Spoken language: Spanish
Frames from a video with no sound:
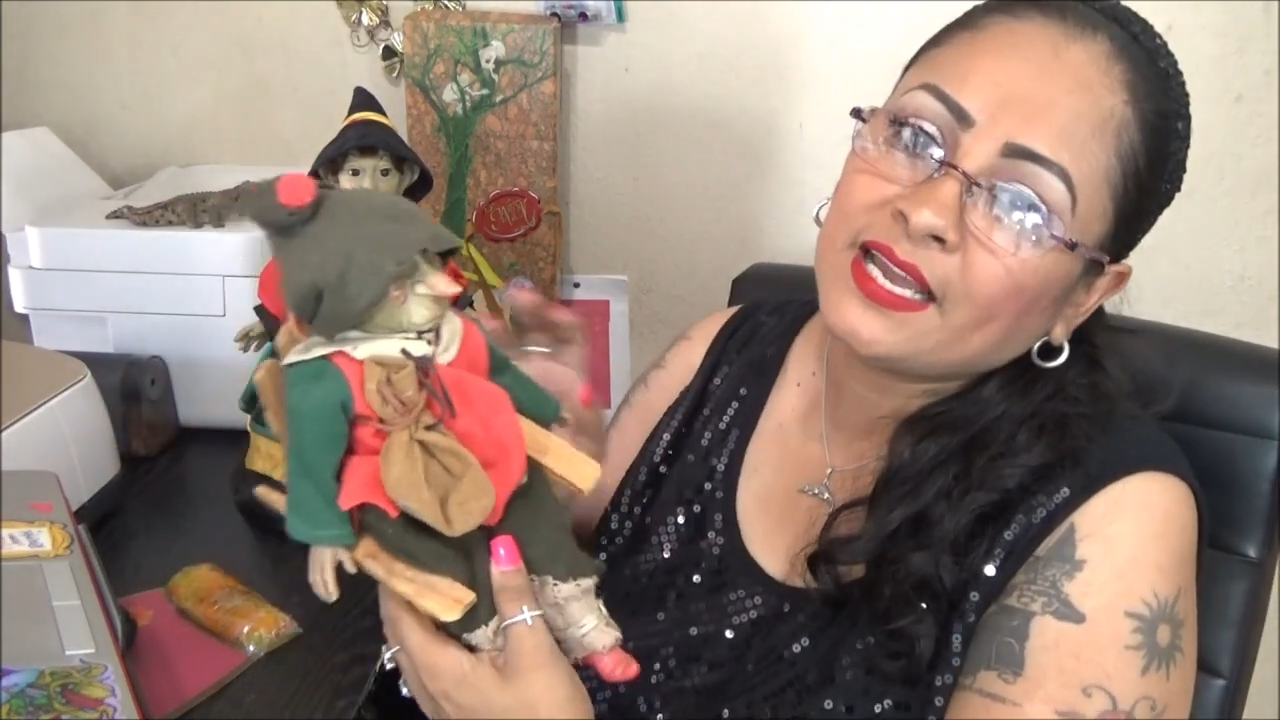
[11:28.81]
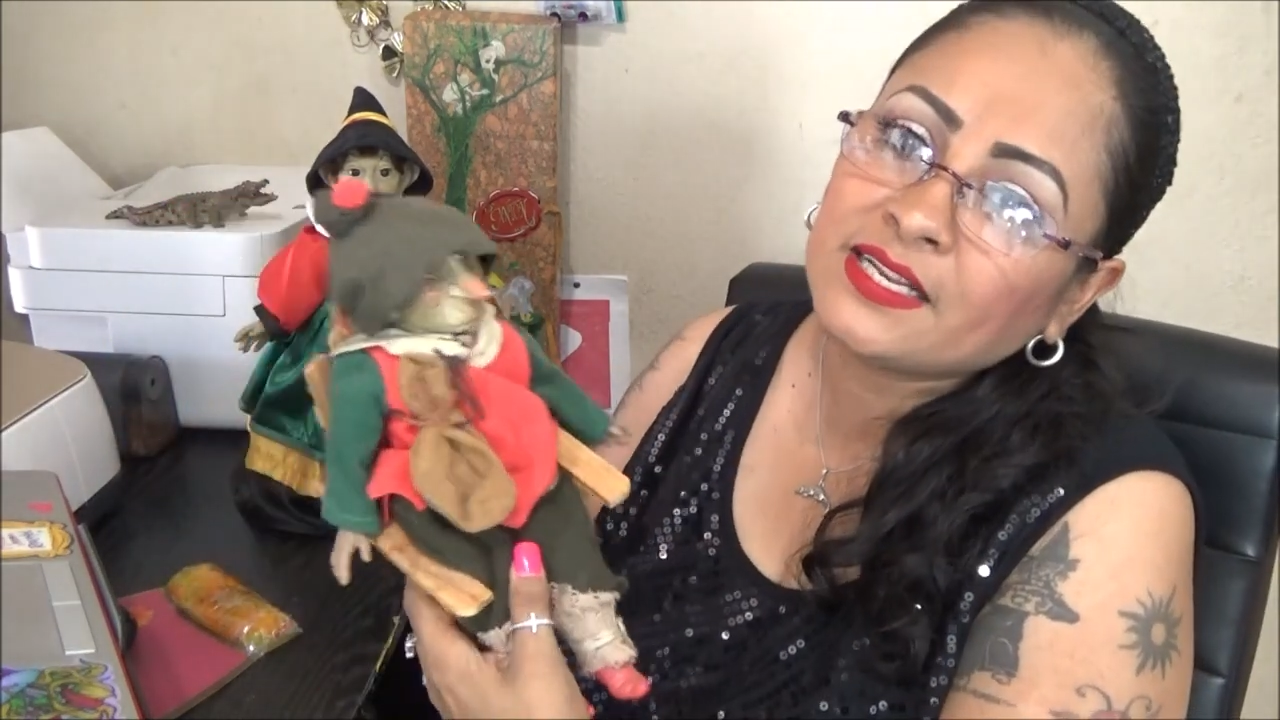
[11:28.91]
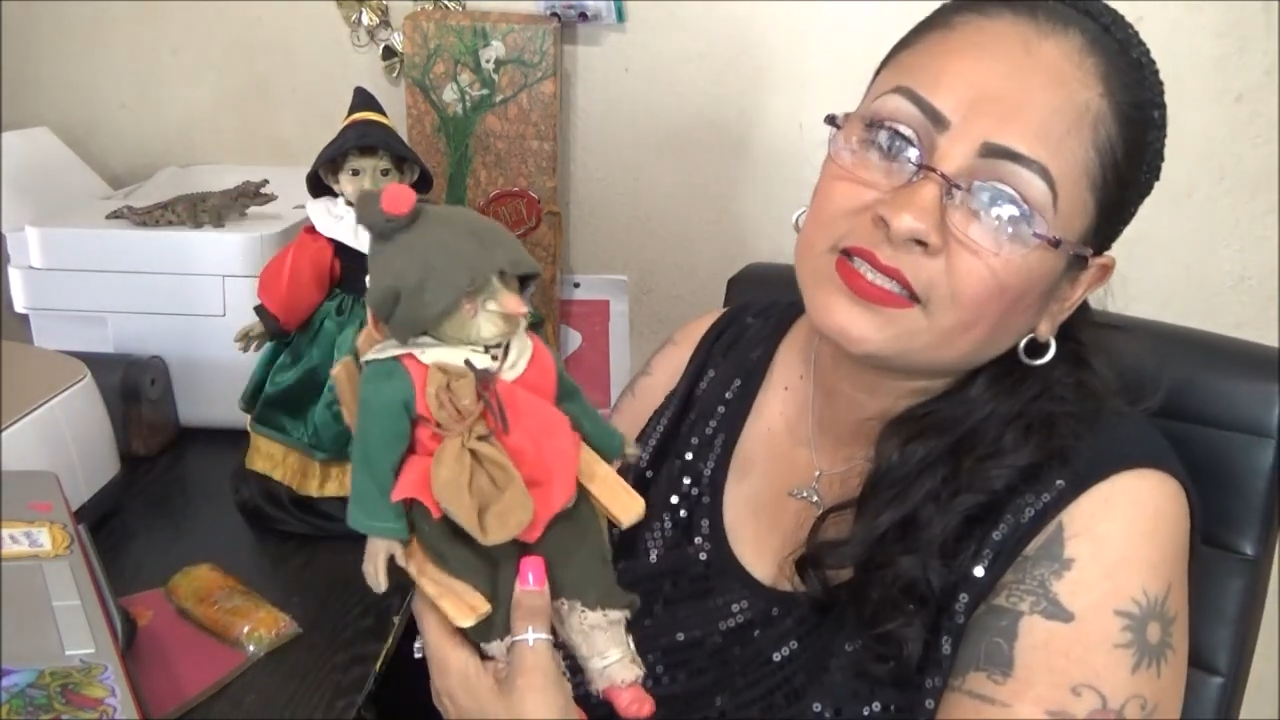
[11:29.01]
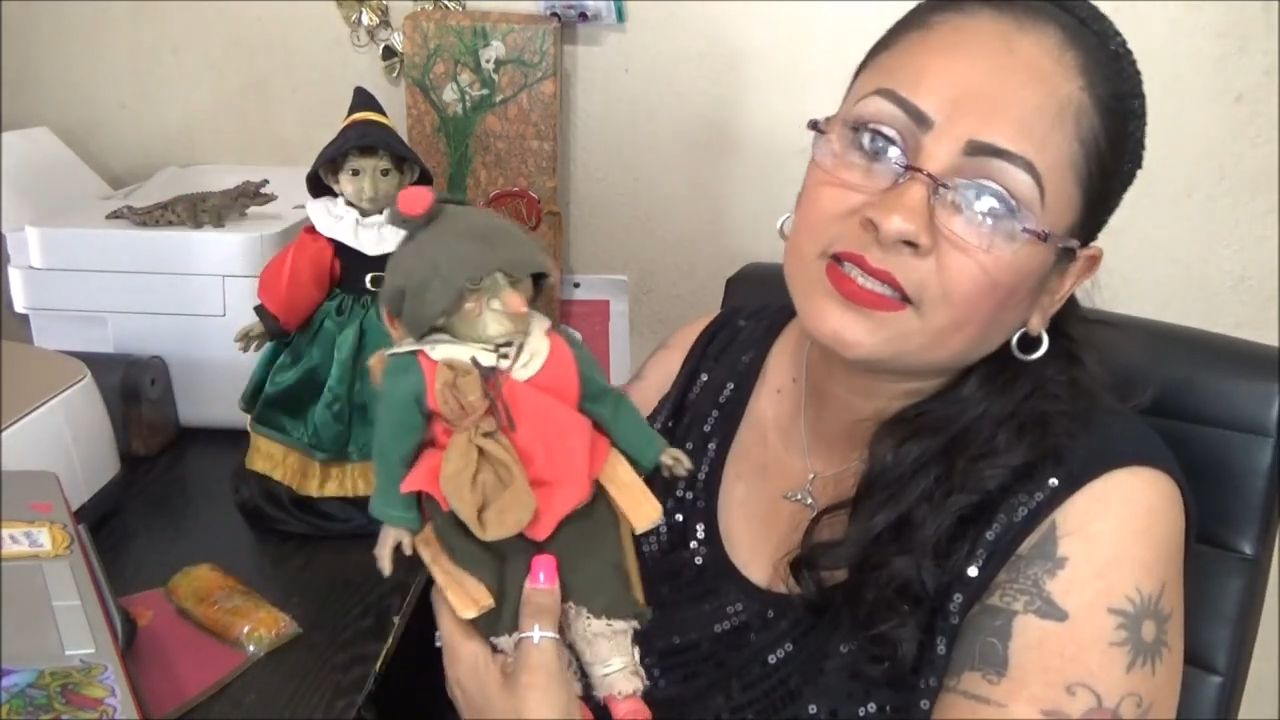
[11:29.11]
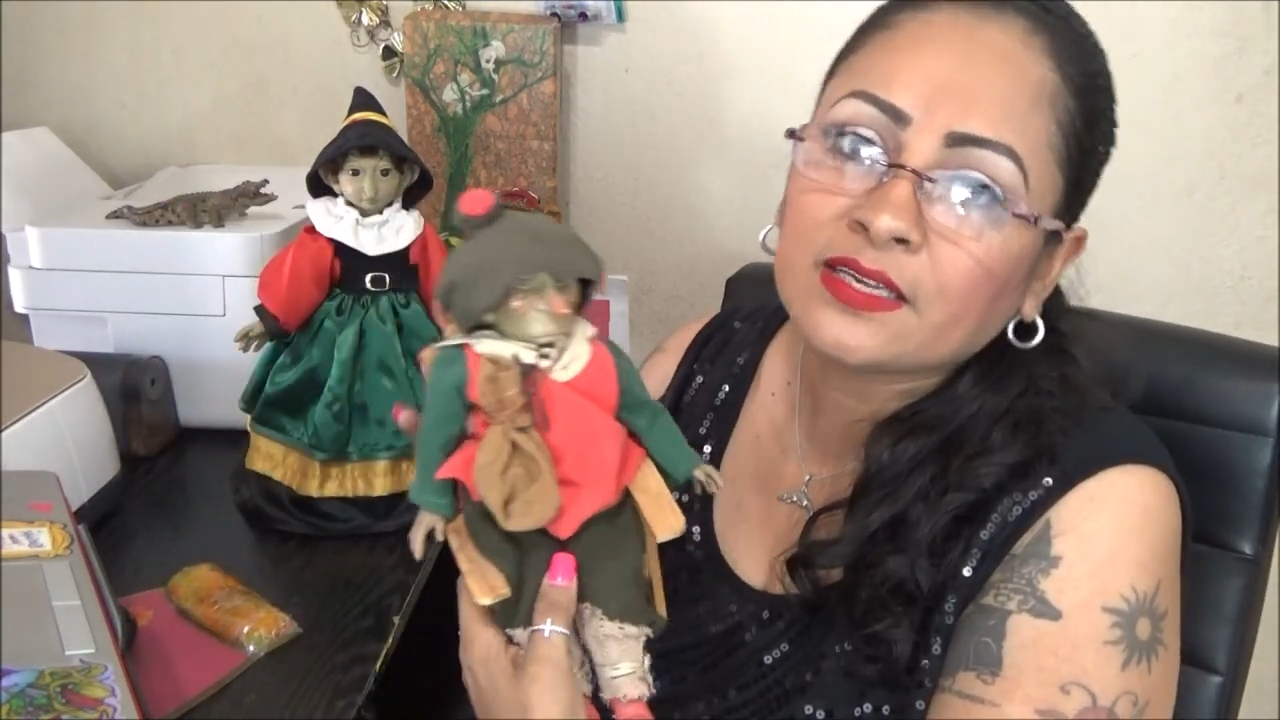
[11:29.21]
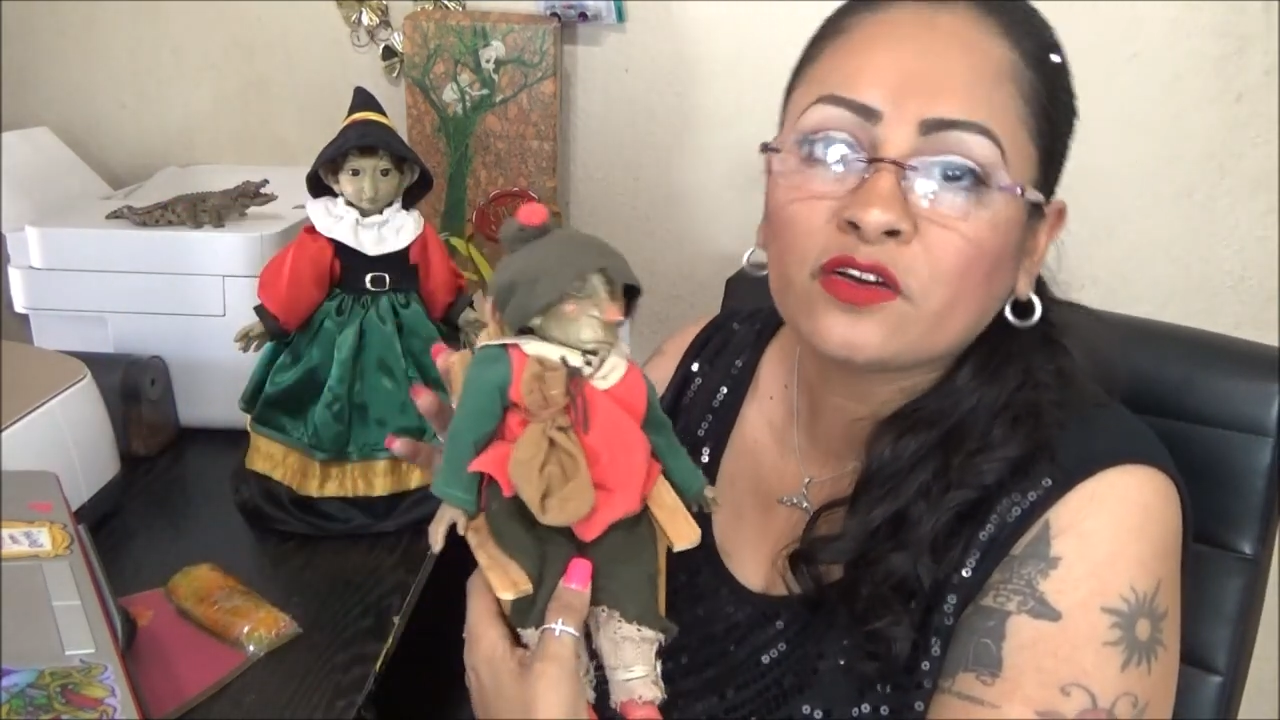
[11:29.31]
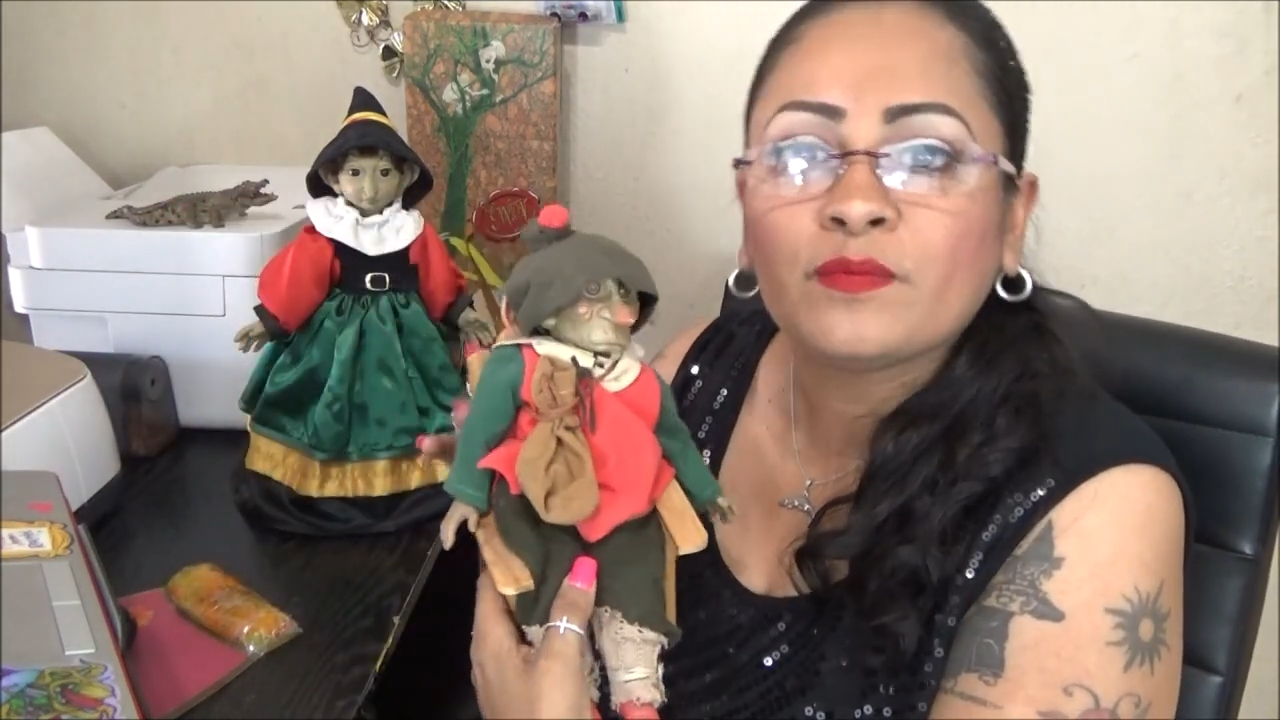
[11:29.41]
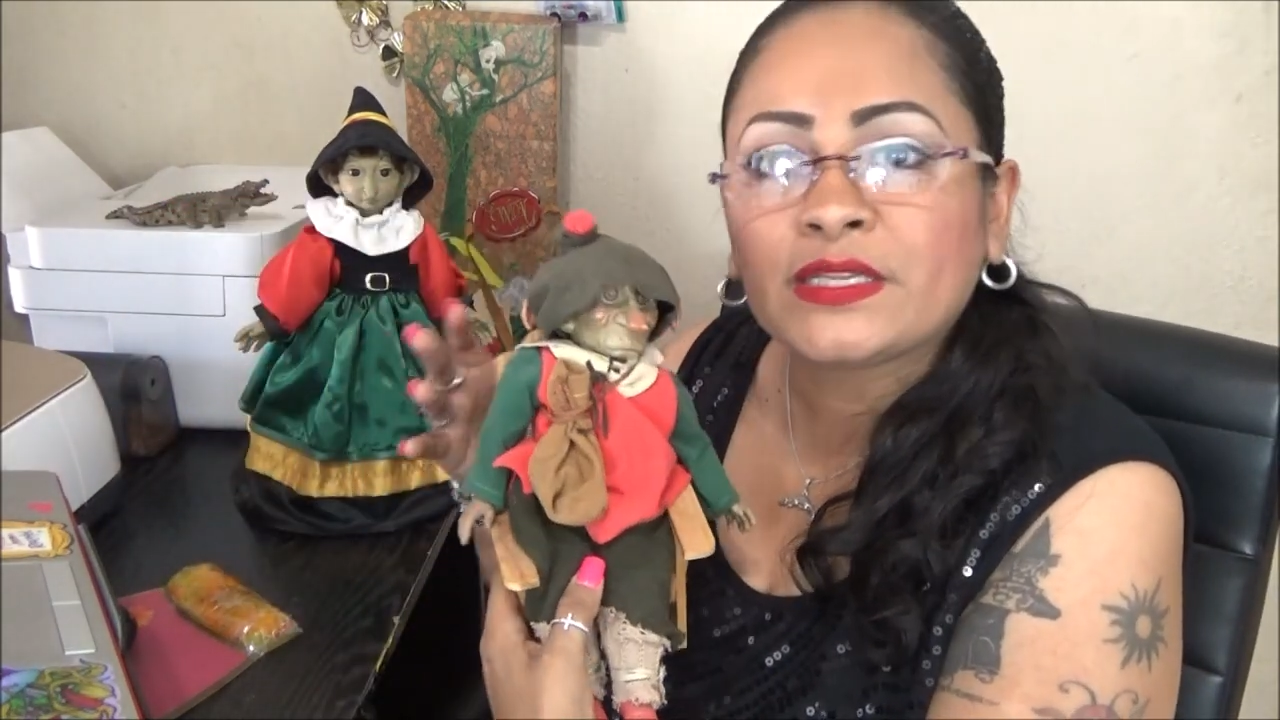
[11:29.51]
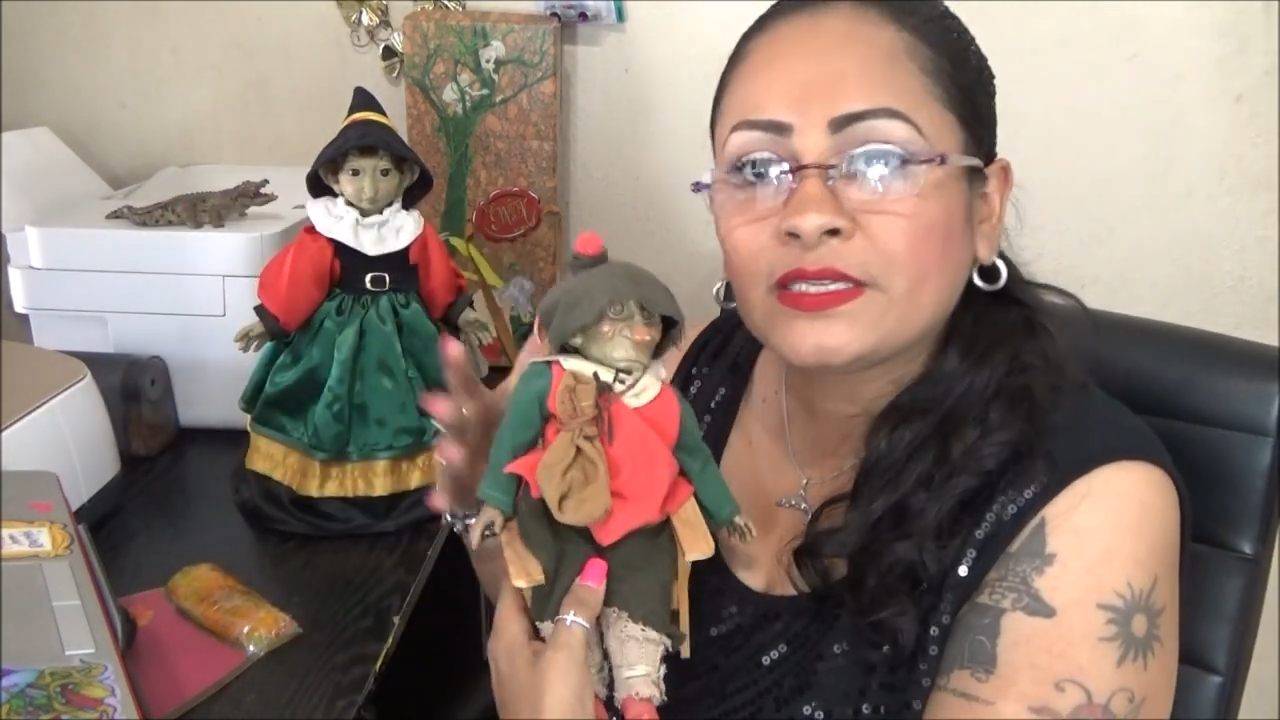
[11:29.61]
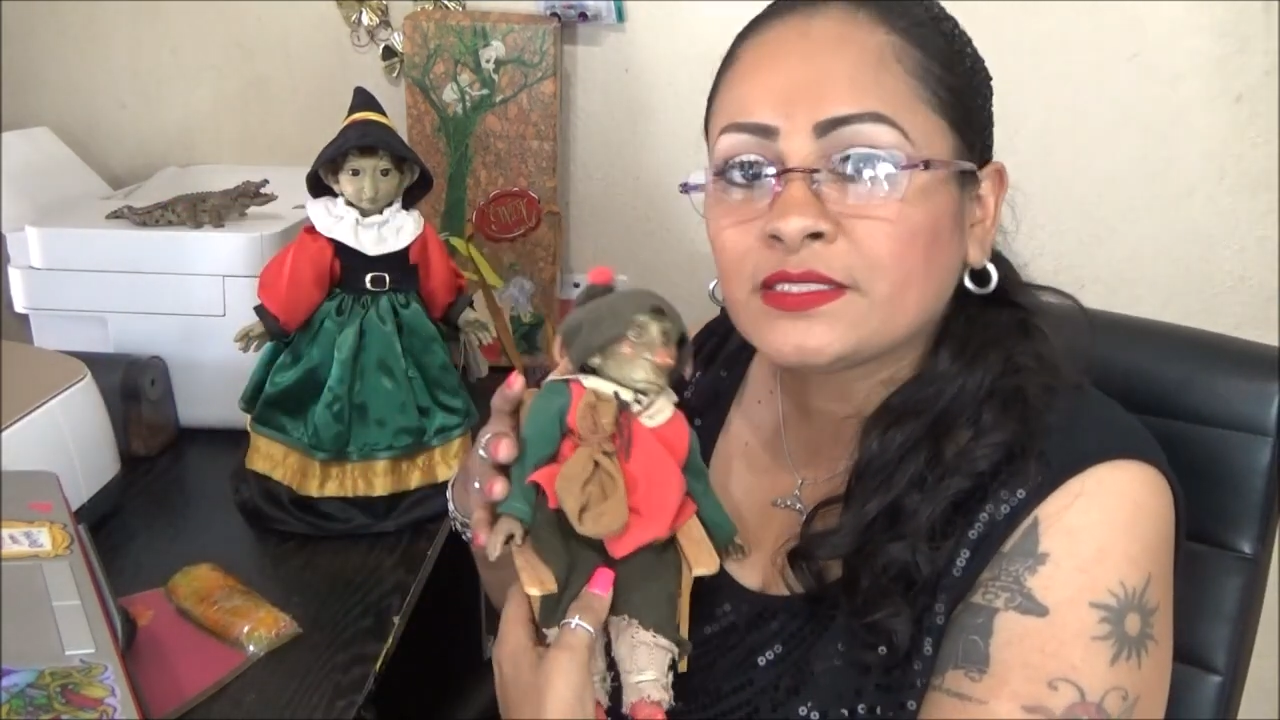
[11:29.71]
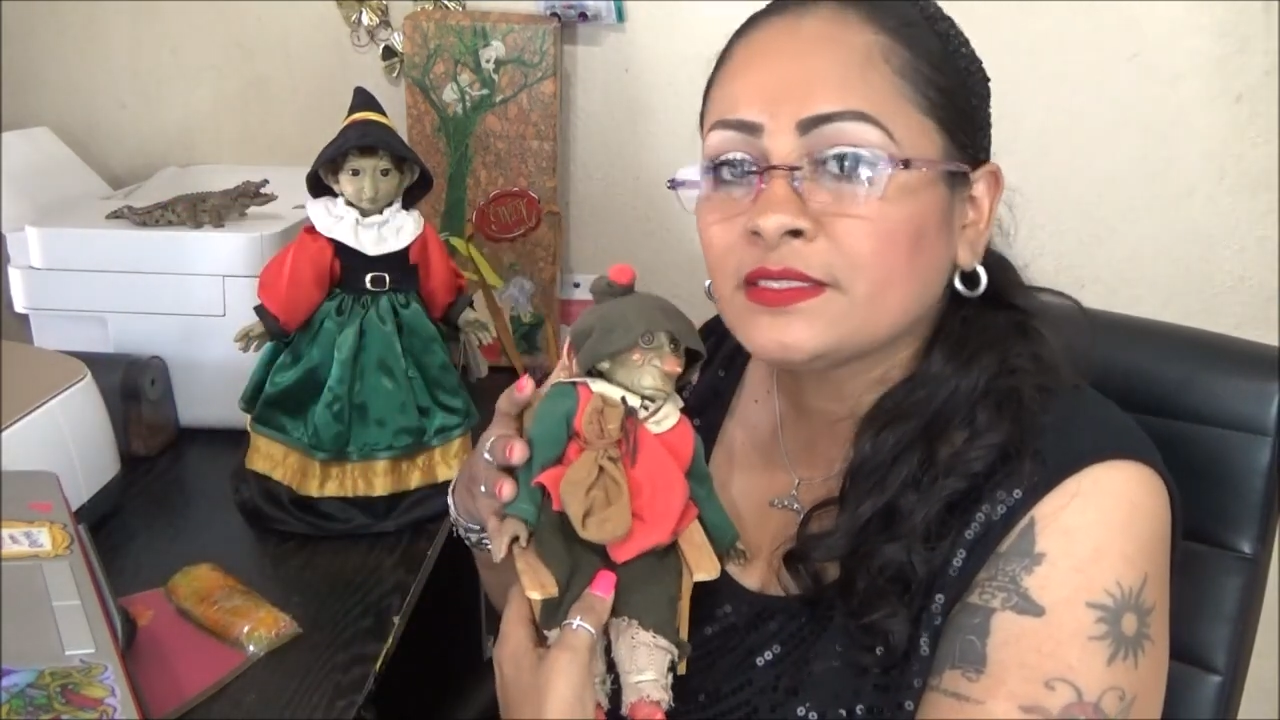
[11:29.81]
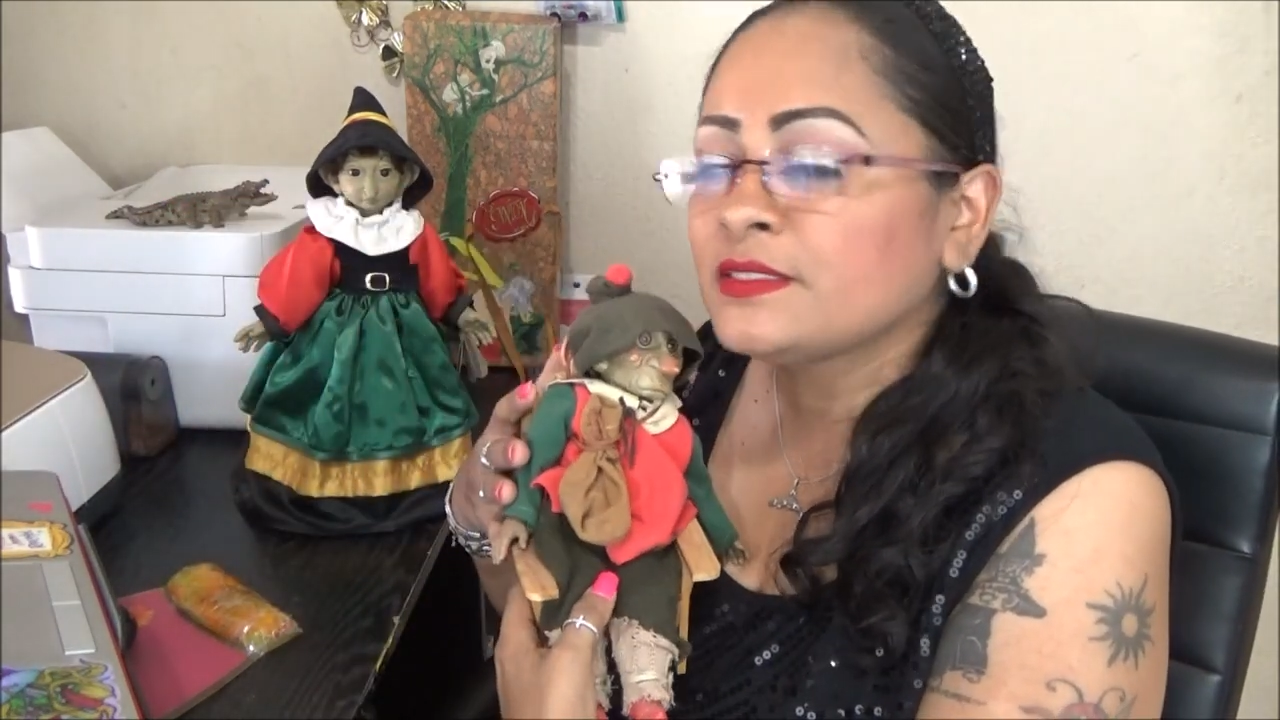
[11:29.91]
él decide convertirse